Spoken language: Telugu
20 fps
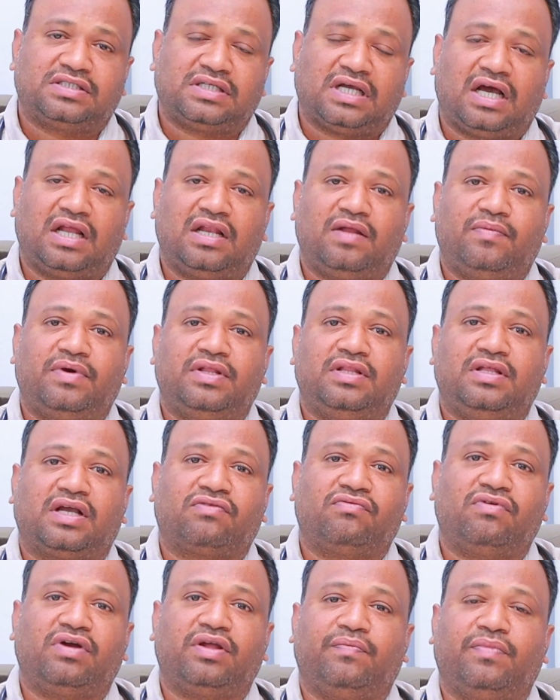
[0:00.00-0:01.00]
చాలామంది
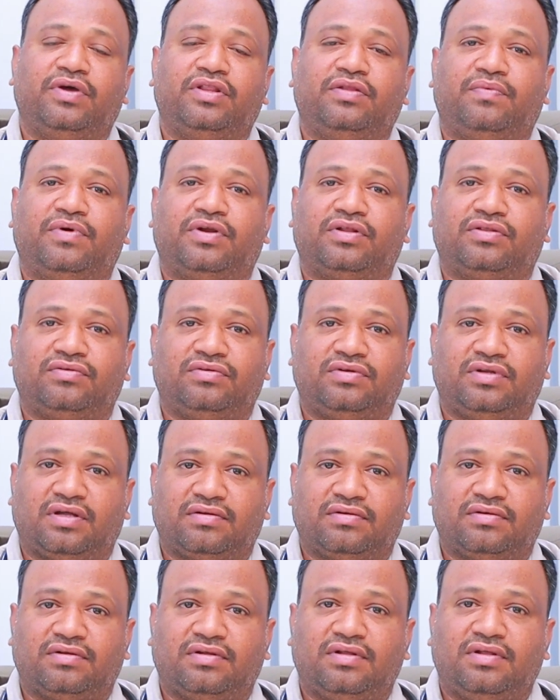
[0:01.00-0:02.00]
ఎక్కువ ఇబ్బంది
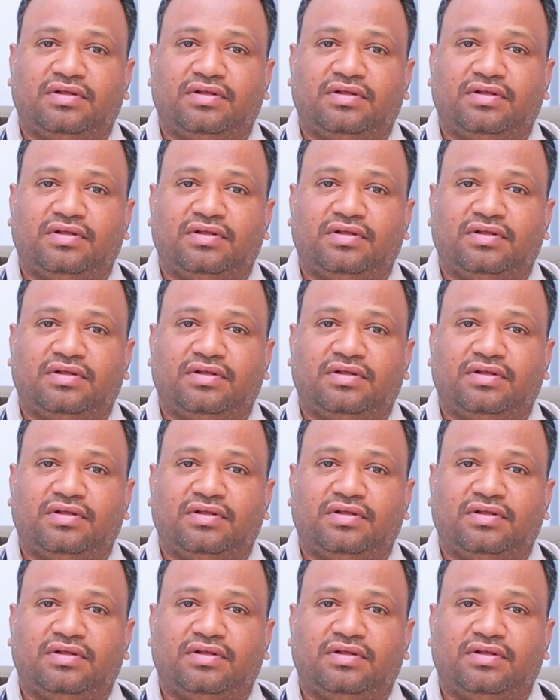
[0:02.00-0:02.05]
పడుతుంటారు